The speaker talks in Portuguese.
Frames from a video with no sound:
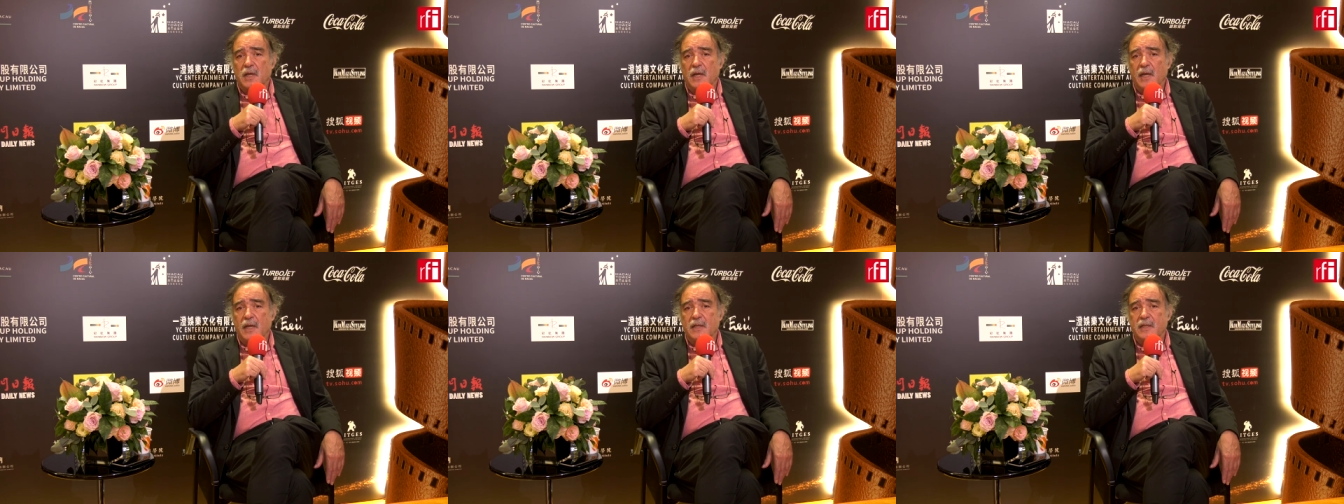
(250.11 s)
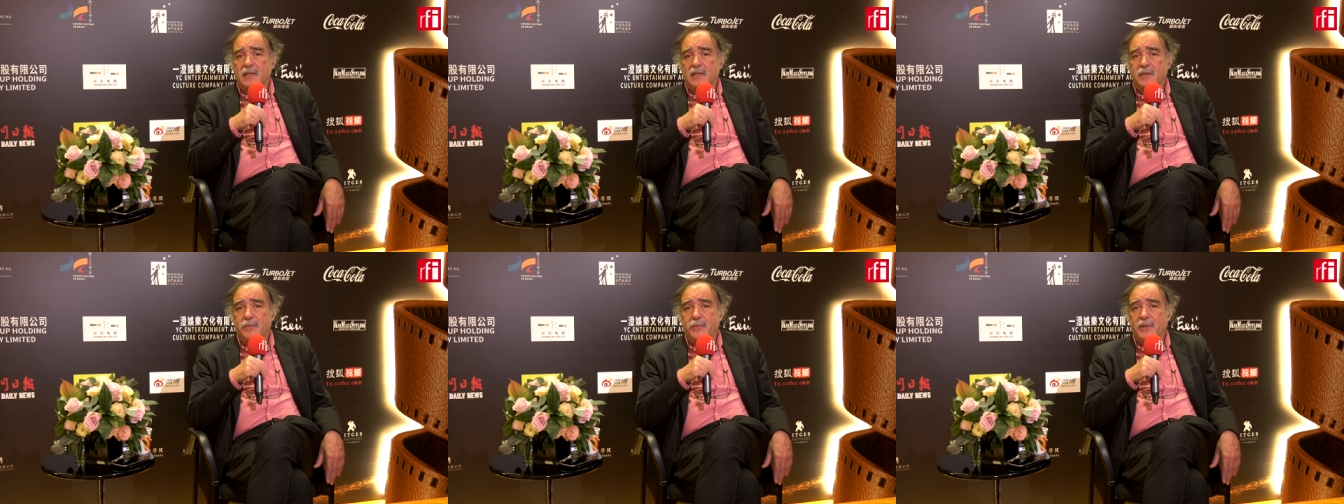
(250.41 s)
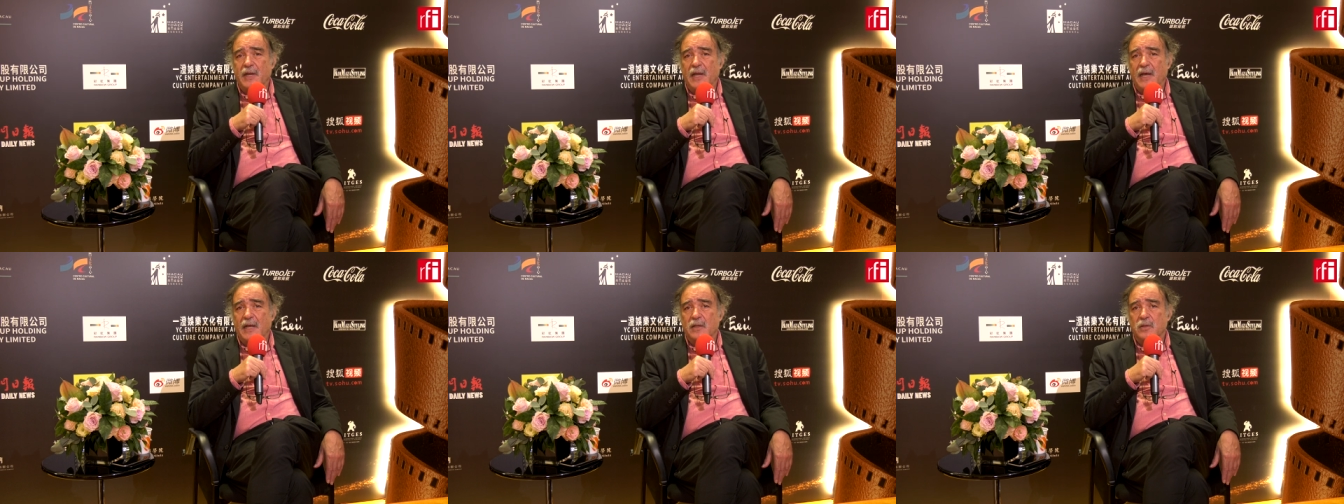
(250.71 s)
em
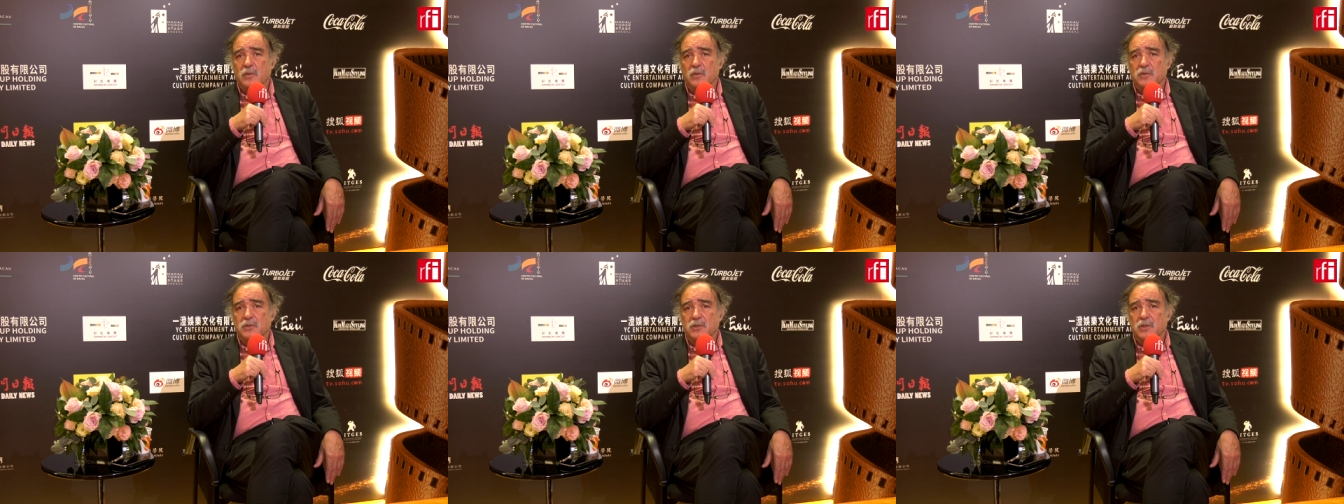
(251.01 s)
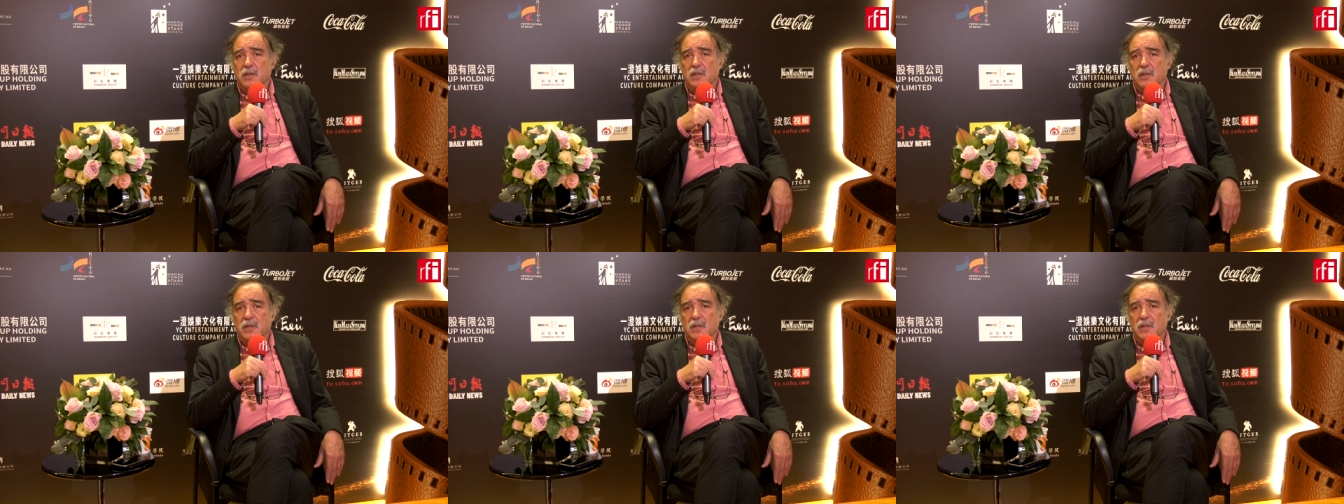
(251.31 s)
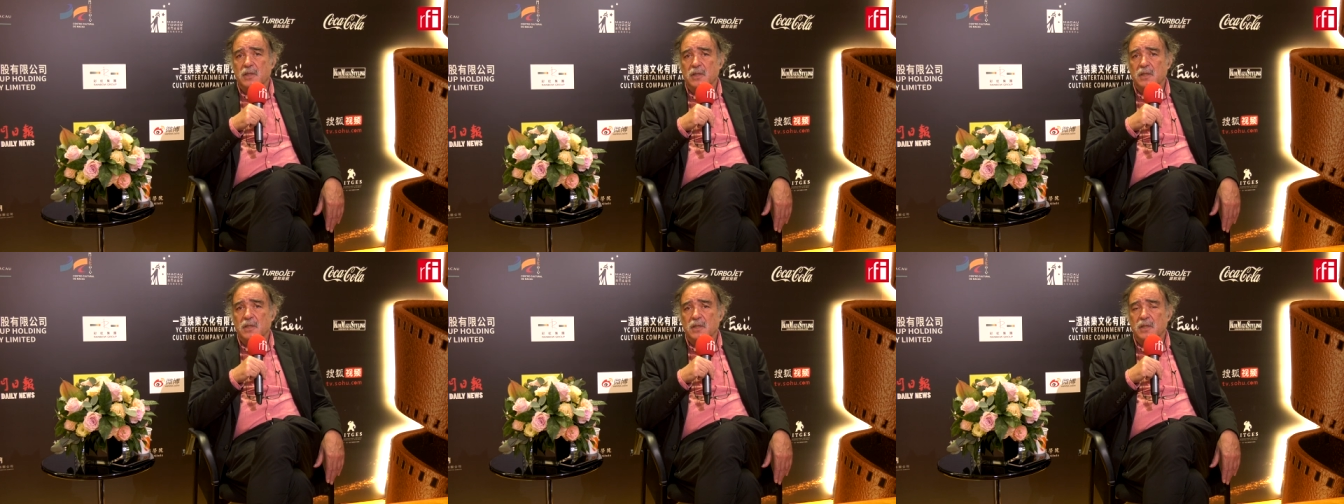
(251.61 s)
determinados
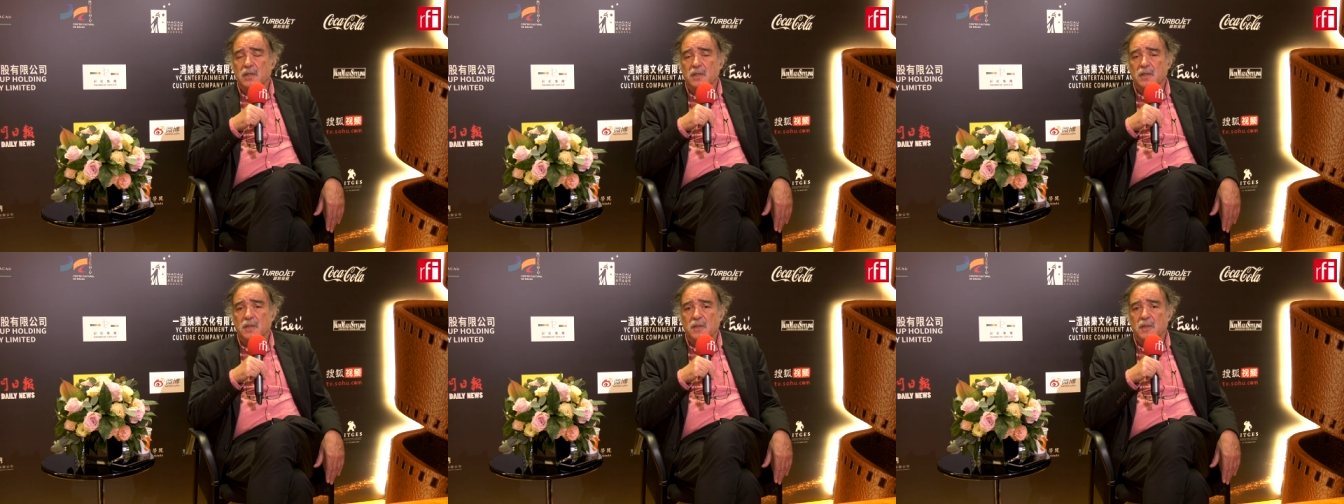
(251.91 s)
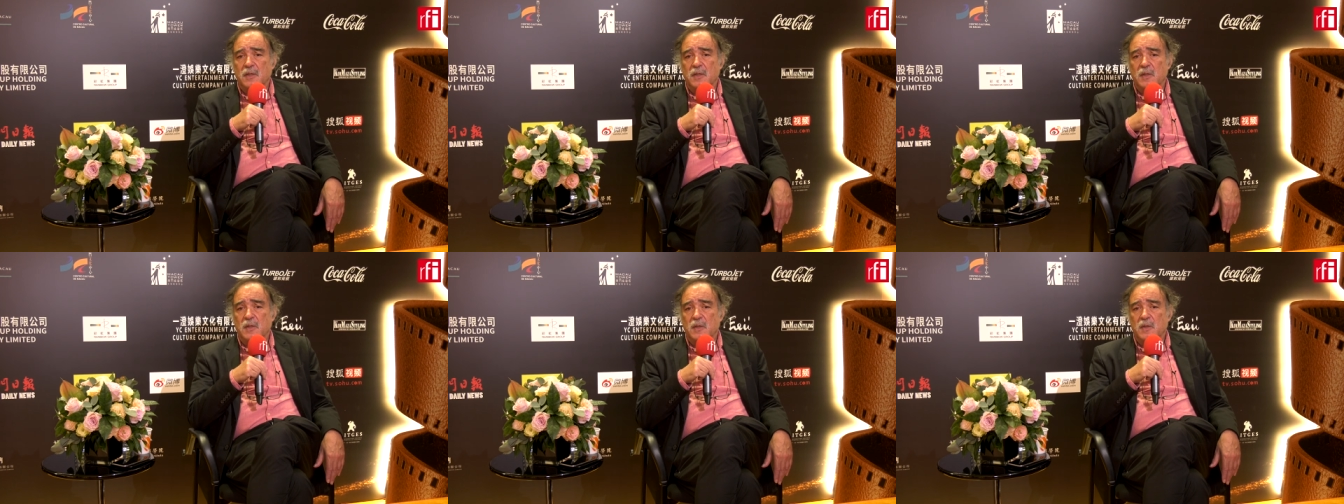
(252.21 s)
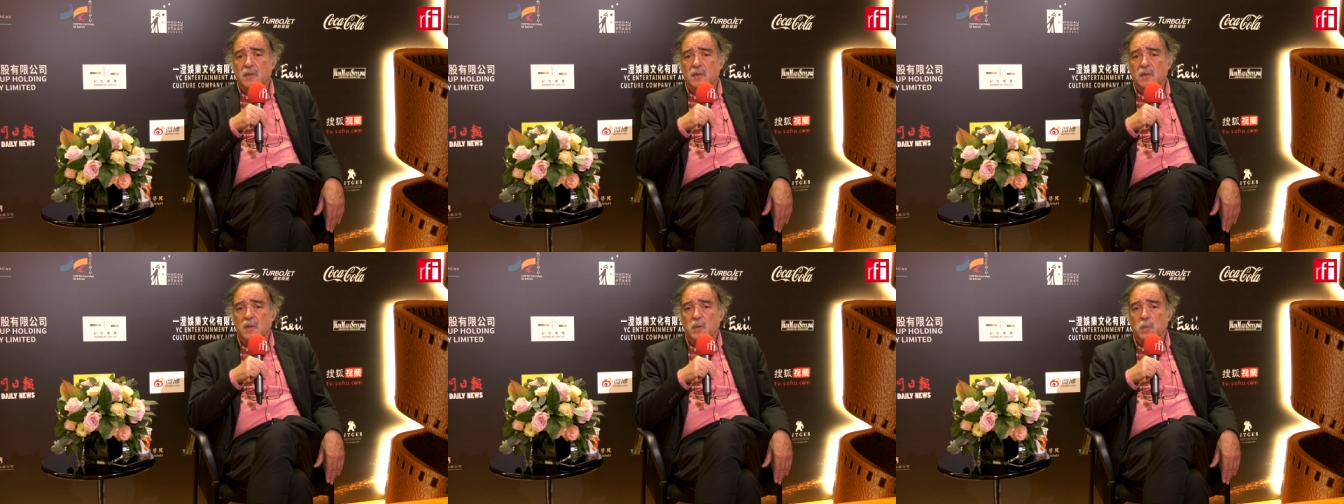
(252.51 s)

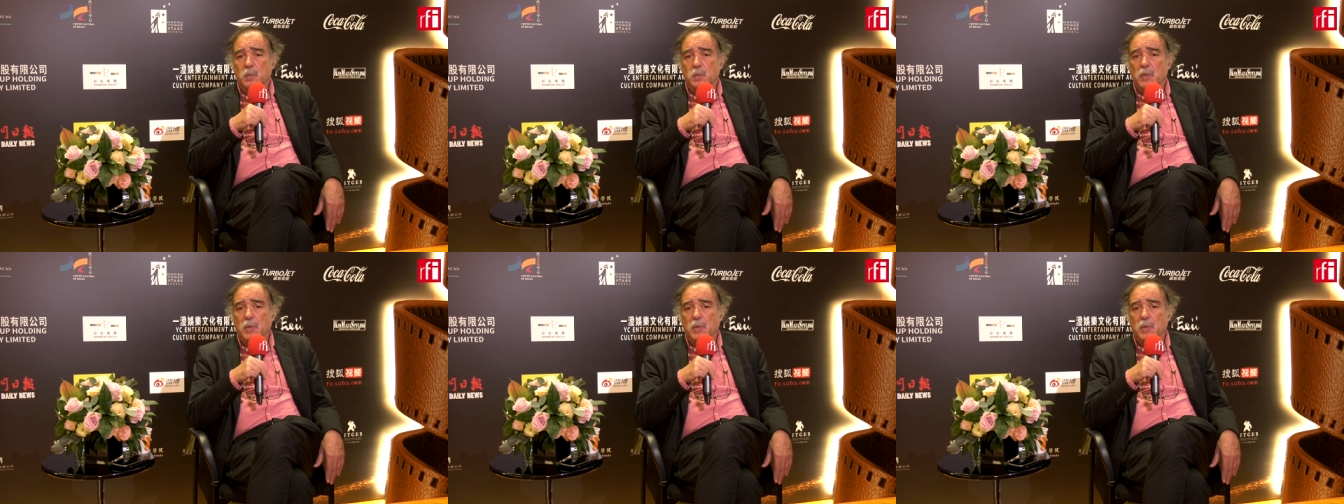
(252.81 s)
uh,